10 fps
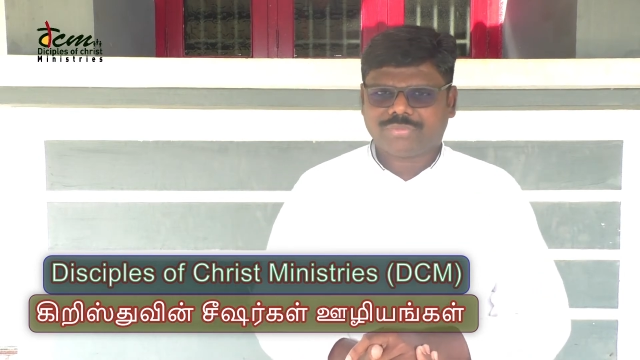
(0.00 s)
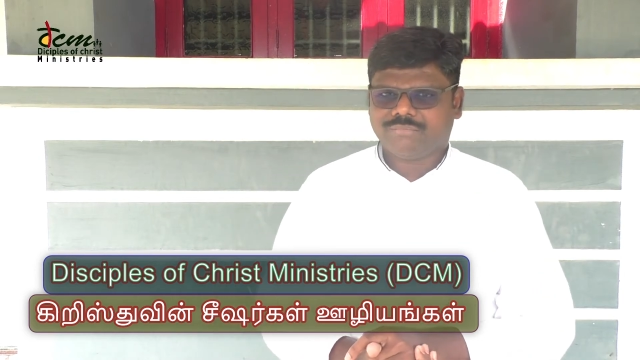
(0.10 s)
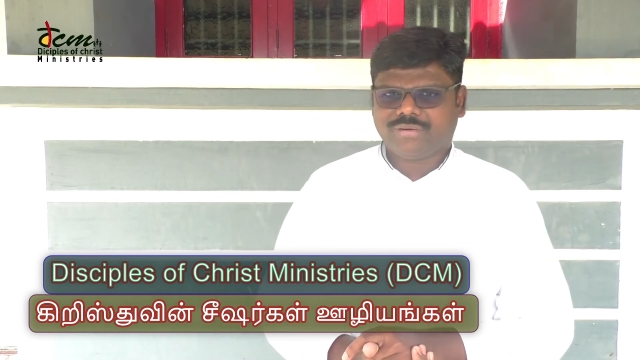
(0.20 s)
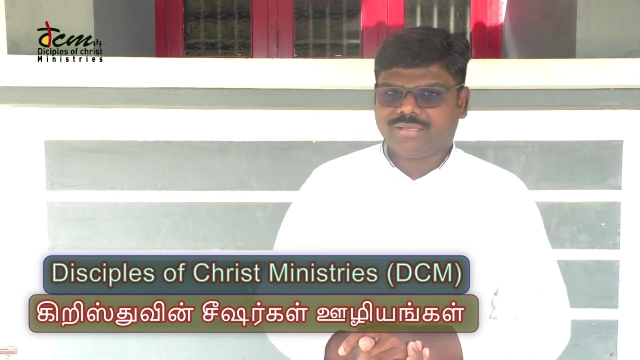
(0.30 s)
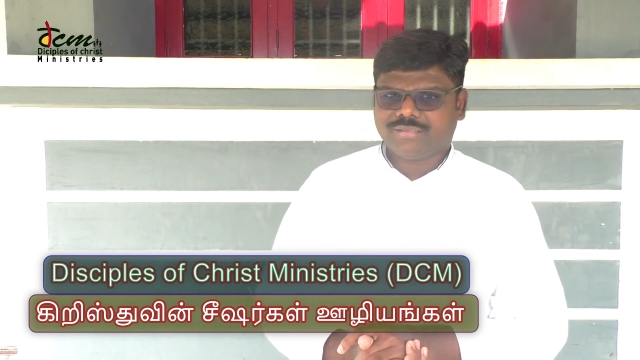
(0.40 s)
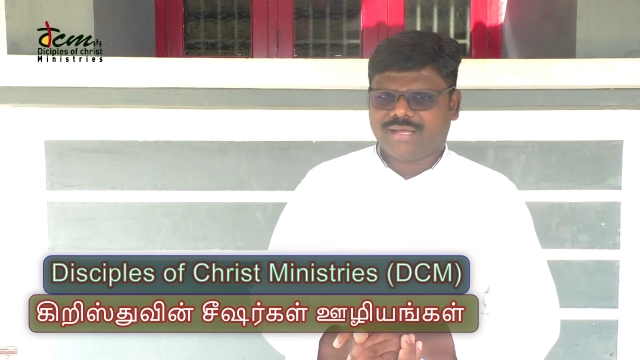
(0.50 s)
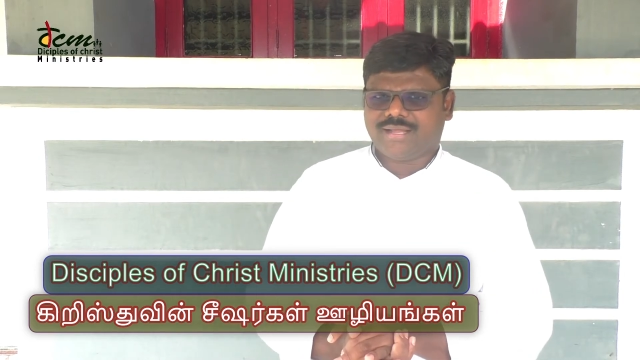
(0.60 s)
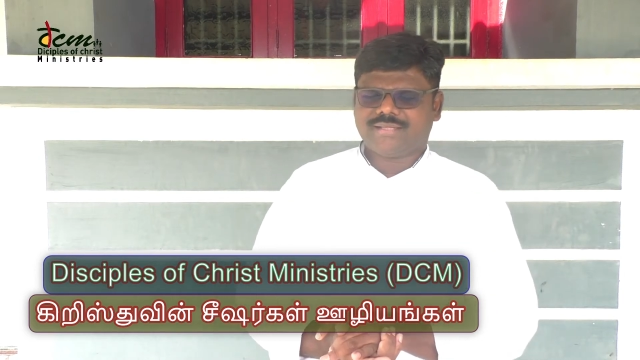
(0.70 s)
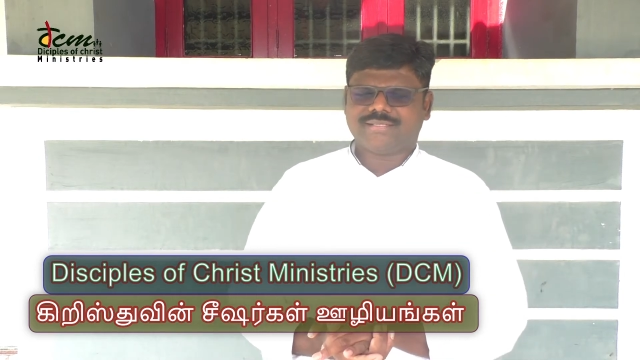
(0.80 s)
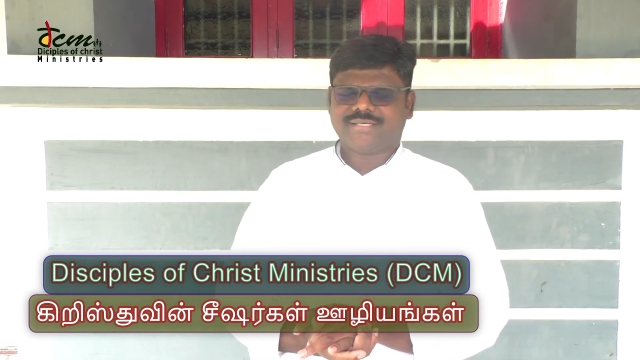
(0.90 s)
விளங்குதா
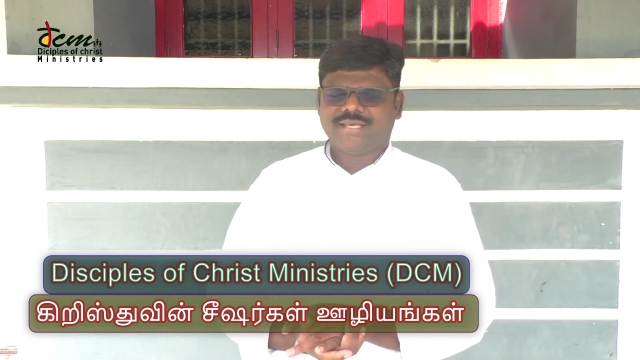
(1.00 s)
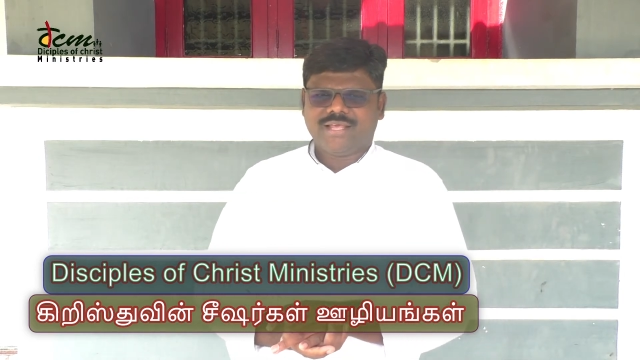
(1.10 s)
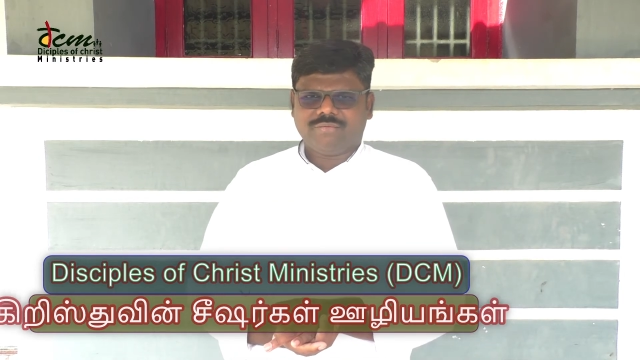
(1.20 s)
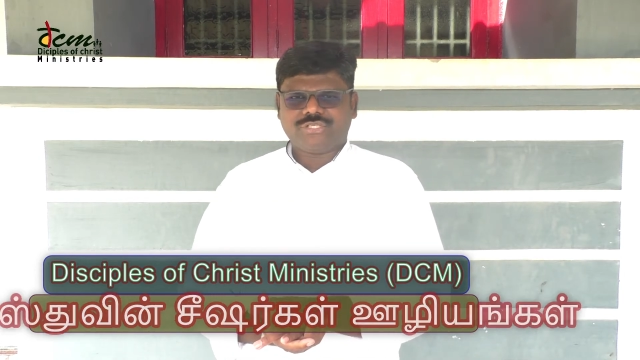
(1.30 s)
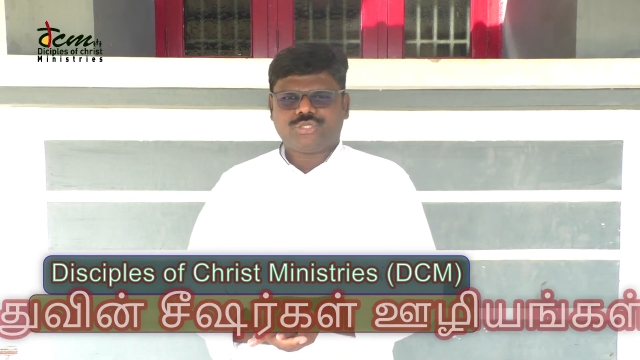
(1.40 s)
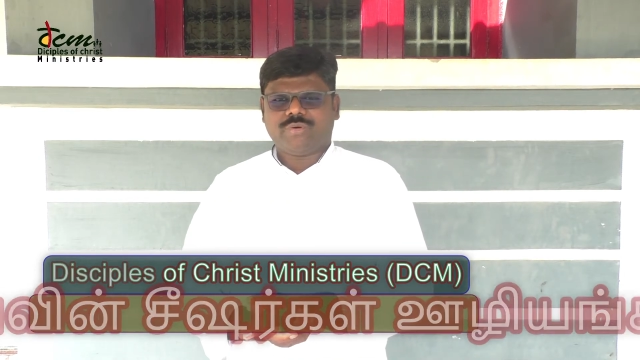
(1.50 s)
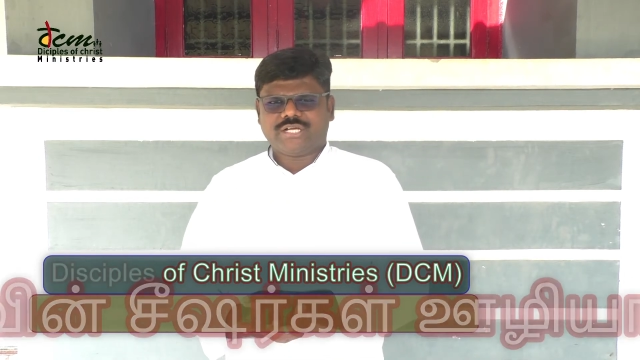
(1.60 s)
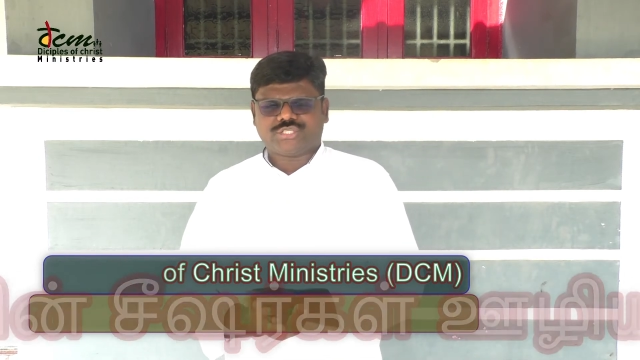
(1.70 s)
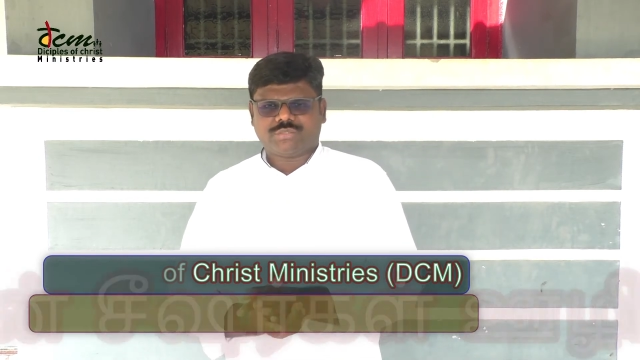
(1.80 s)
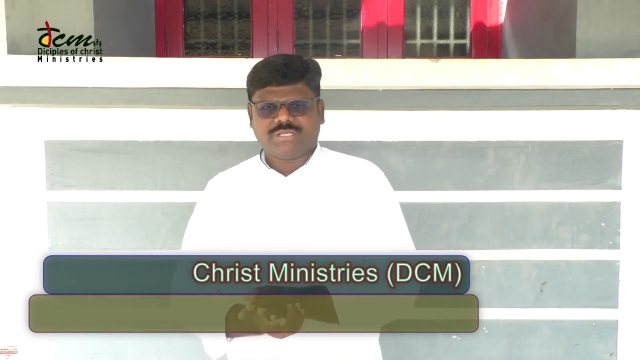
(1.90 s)

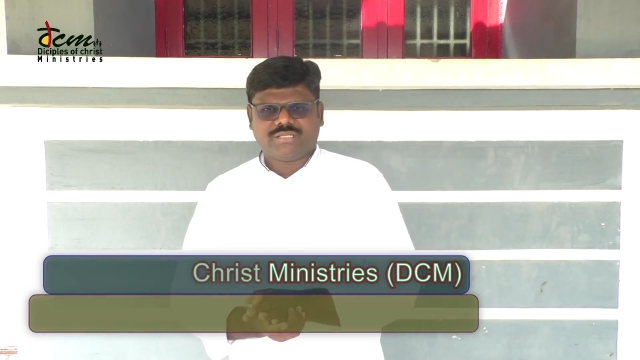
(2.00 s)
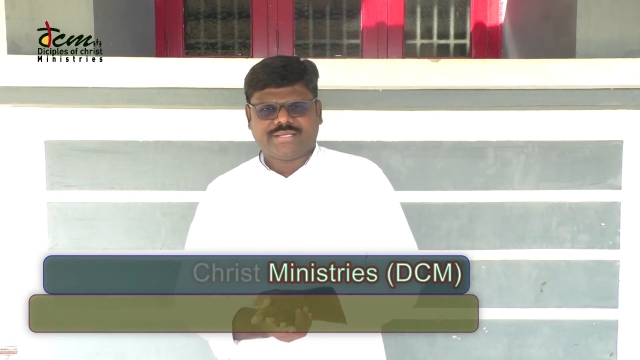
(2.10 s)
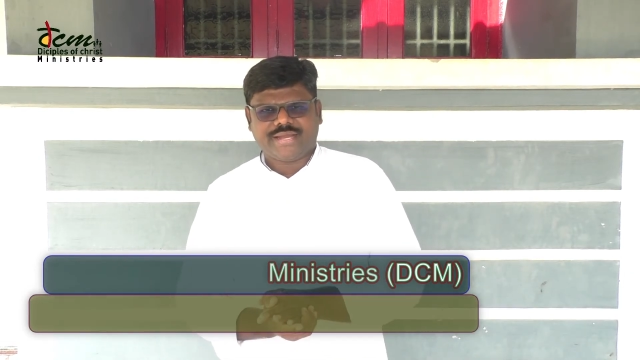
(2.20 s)
விசுவாசம் என்னும்